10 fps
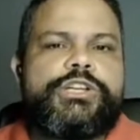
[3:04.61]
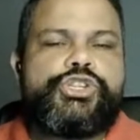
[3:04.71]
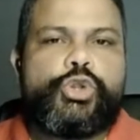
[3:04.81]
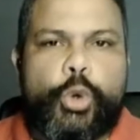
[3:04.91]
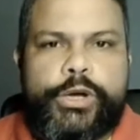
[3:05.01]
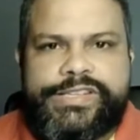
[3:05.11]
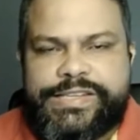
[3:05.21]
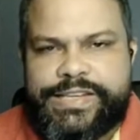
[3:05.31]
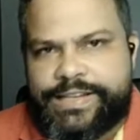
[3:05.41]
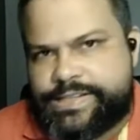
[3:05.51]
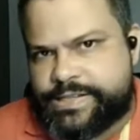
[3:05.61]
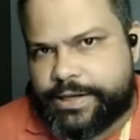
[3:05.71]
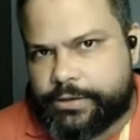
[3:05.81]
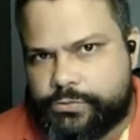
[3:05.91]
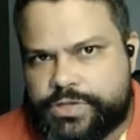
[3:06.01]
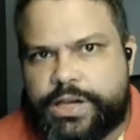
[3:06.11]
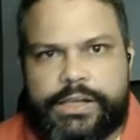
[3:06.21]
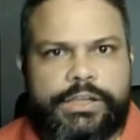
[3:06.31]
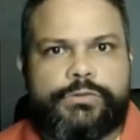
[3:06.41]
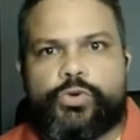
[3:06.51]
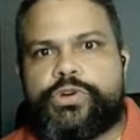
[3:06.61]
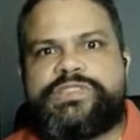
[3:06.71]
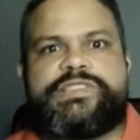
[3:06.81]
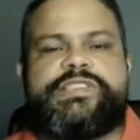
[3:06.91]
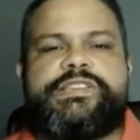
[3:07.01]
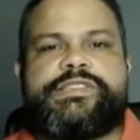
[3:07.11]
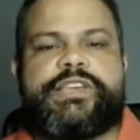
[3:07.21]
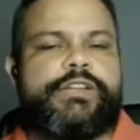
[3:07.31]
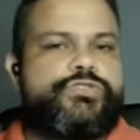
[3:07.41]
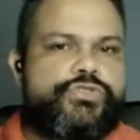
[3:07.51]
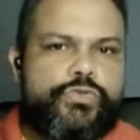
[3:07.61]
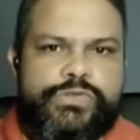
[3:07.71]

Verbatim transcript: de 2,700 aí, 2,600.